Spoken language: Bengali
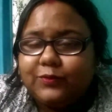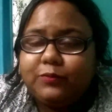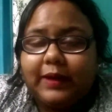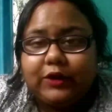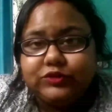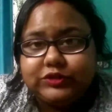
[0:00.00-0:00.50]
খুব
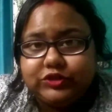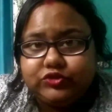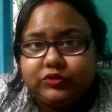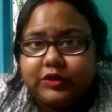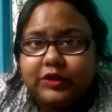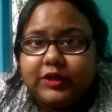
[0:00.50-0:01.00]
ভালো জিনিস
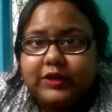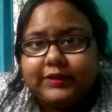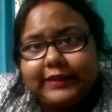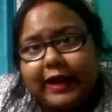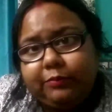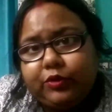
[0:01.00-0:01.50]
নয়
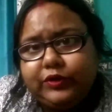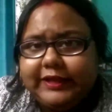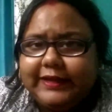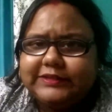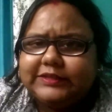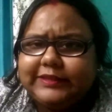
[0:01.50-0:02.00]
তারপরও
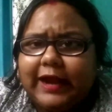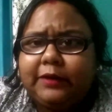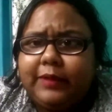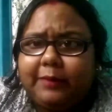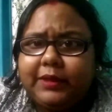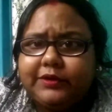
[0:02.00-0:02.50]
ঠিক আছে তার
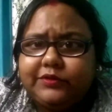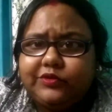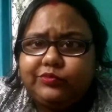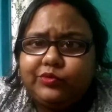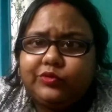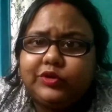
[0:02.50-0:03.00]
আমি একটা
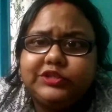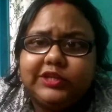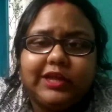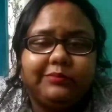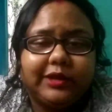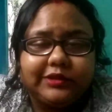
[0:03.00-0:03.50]
জিনিস মনে করি সে
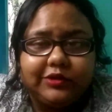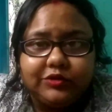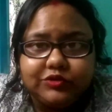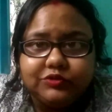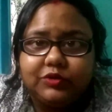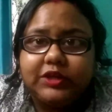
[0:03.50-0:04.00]
তার ব্যক্তিগত
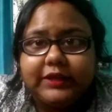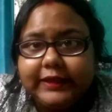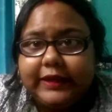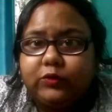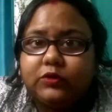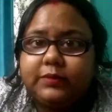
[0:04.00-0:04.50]
জীবনে
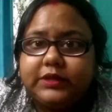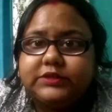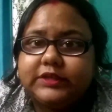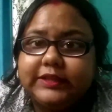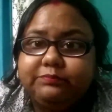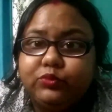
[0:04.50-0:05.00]
কি করবে
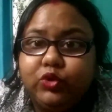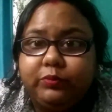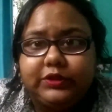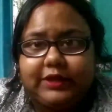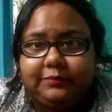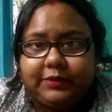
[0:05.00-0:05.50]
সেটা
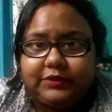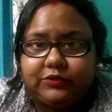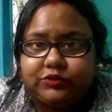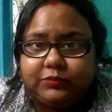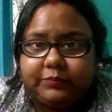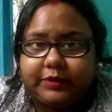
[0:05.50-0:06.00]
পুরোপুরি তার
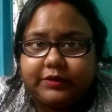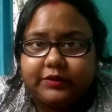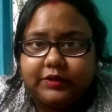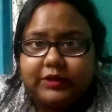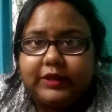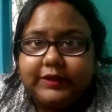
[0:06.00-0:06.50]
ব্যক্তিগত ব্যাপার
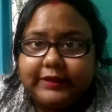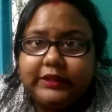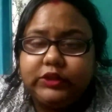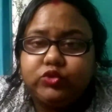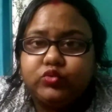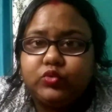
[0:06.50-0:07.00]

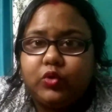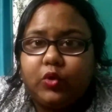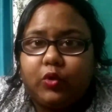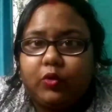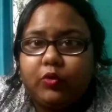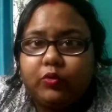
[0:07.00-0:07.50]
কিন্তু
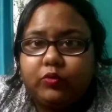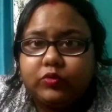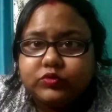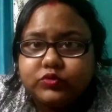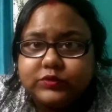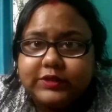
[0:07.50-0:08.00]

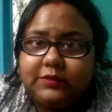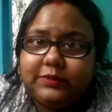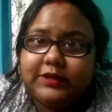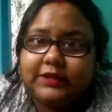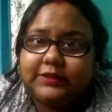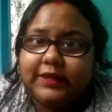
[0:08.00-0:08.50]
সোশ্যাল
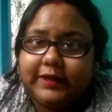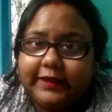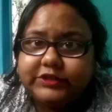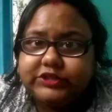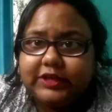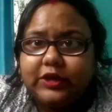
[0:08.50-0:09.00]
মিডিয়াতে
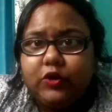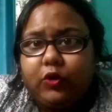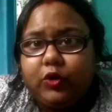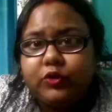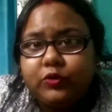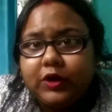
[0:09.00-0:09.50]
এসে
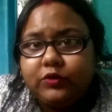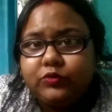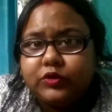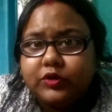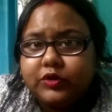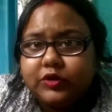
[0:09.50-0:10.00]
অন্য
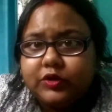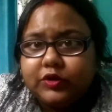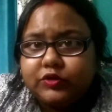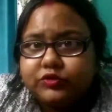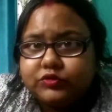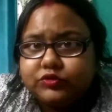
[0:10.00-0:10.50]
কারুর
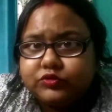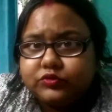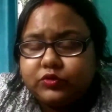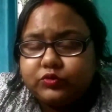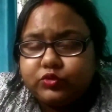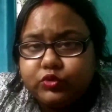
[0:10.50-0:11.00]

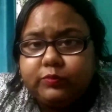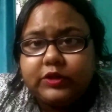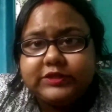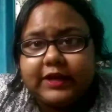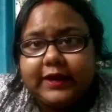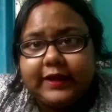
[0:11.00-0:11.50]
দুর্বল
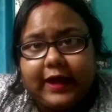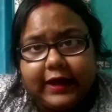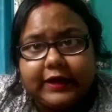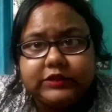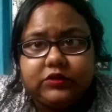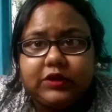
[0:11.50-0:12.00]
জায়গায়
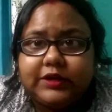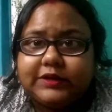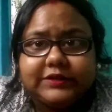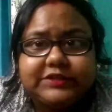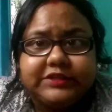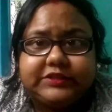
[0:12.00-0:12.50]
আঘাত করাটা
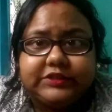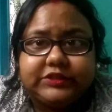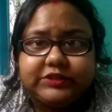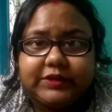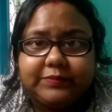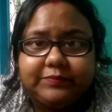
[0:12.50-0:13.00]
ঠিক
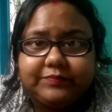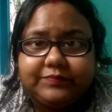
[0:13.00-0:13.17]
জিনিস না